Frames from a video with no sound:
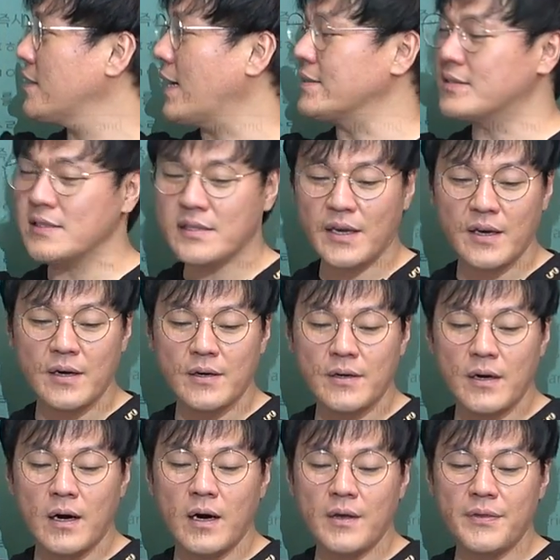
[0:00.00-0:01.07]
안
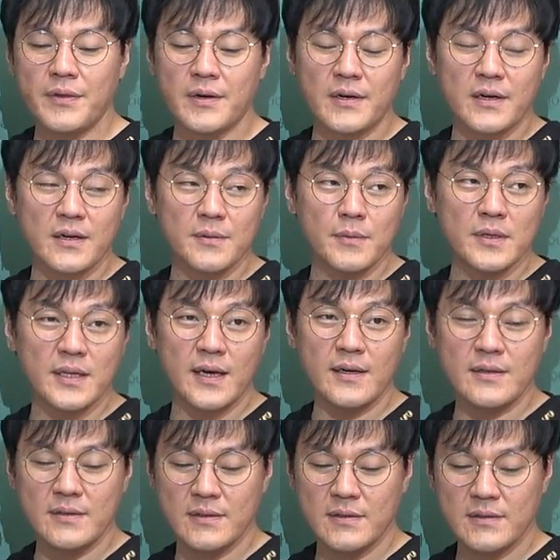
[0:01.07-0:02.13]
쓸게요. author,
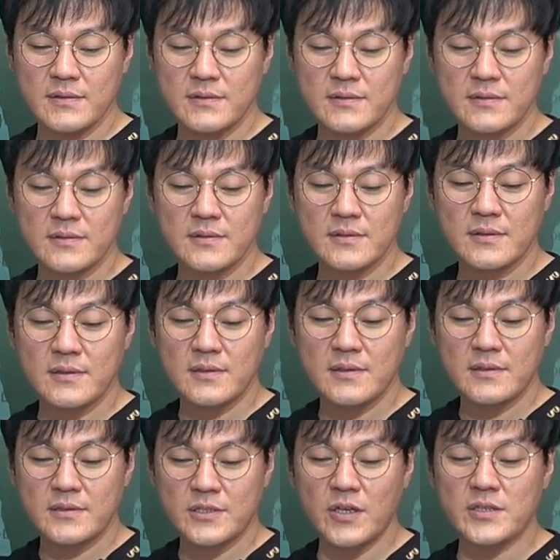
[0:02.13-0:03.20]
뭐다?
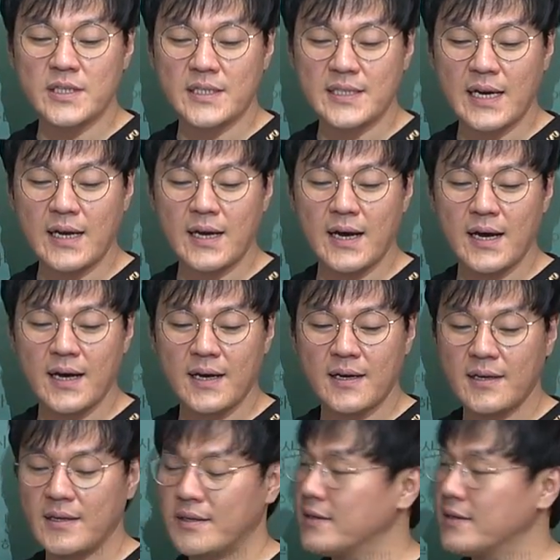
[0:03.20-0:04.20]
저자, 작가.